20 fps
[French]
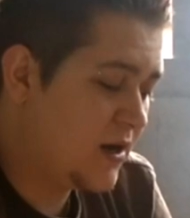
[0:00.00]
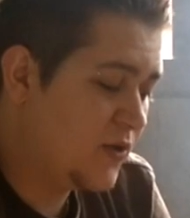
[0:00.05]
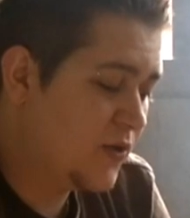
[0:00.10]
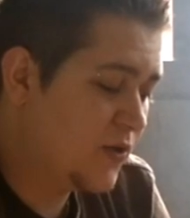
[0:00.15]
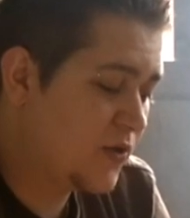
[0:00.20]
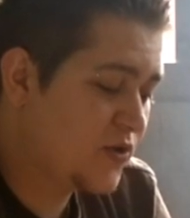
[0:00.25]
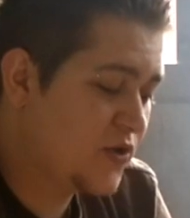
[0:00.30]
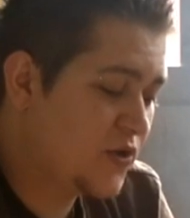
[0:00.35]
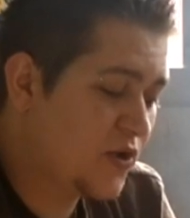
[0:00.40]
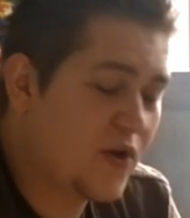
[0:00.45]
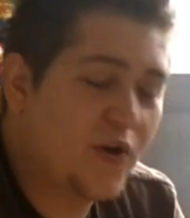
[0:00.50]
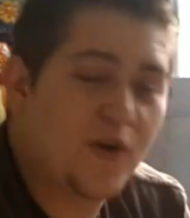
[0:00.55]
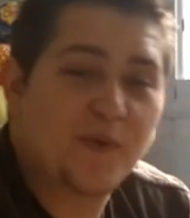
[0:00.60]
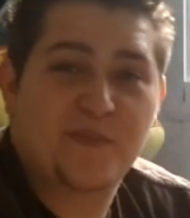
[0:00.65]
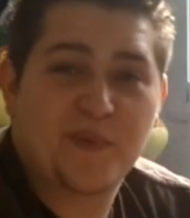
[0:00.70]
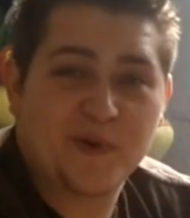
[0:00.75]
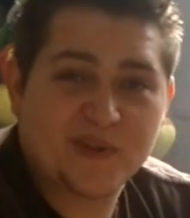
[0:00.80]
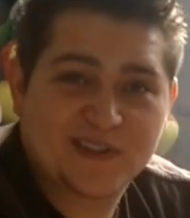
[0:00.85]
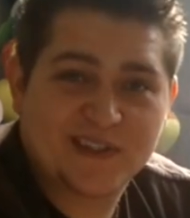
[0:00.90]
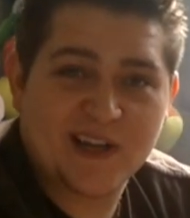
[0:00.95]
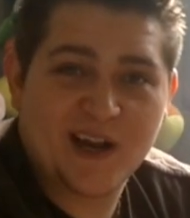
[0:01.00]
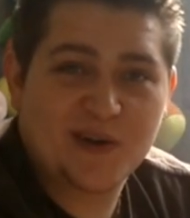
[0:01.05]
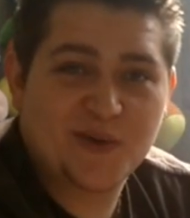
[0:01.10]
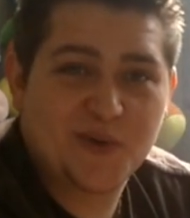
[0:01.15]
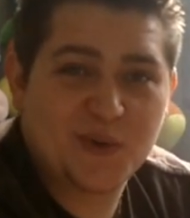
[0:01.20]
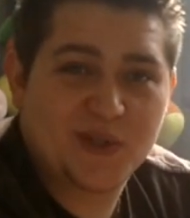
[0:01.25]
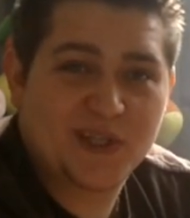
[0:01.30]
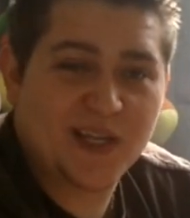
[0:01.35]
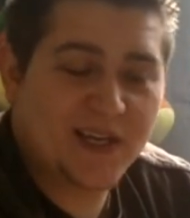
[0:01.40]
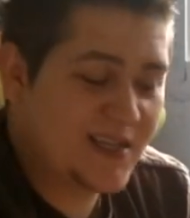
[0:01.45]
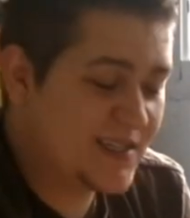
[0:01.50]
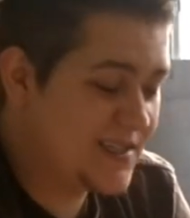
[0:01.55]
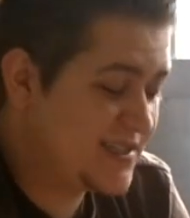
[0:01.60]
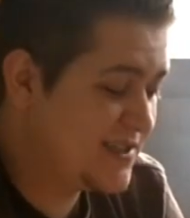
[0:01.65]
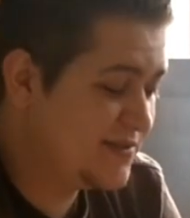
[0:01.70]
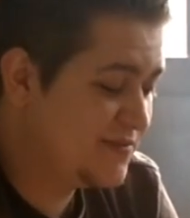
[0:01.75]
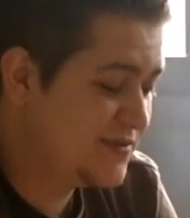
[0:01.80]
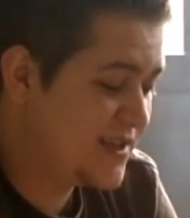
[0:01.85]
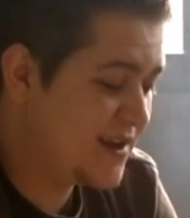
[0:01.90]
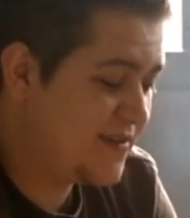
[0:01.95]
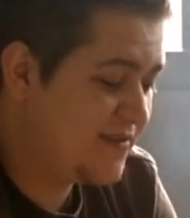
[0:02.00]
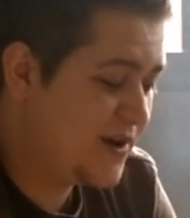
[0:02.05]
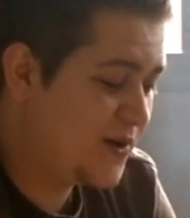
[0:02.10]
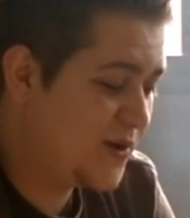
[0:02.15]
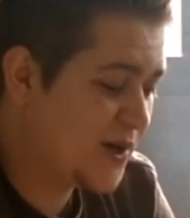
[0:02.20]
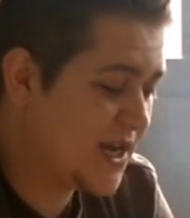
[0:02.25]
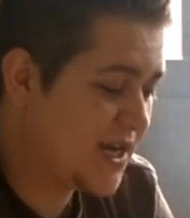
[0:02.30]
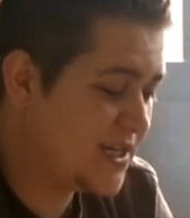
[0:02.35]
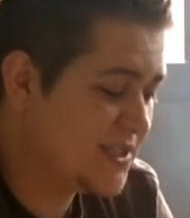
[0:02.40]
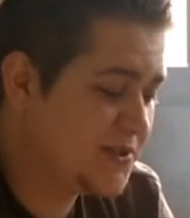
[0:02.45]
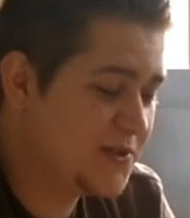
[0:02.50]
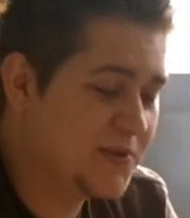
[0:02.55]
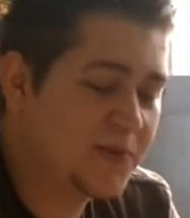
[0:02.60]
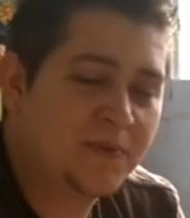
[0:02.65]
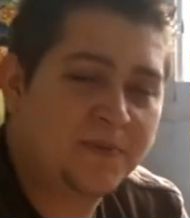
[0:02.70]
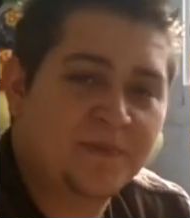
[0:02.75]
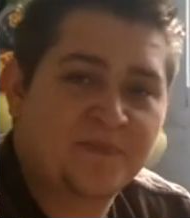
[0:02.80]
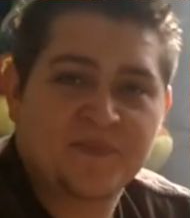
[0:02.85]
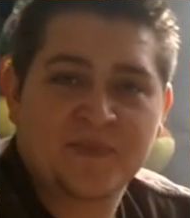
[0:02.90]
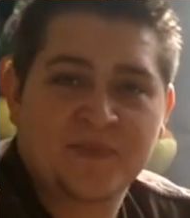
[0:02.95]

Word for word: donc pensez à le goûter si vous avez l'occasion.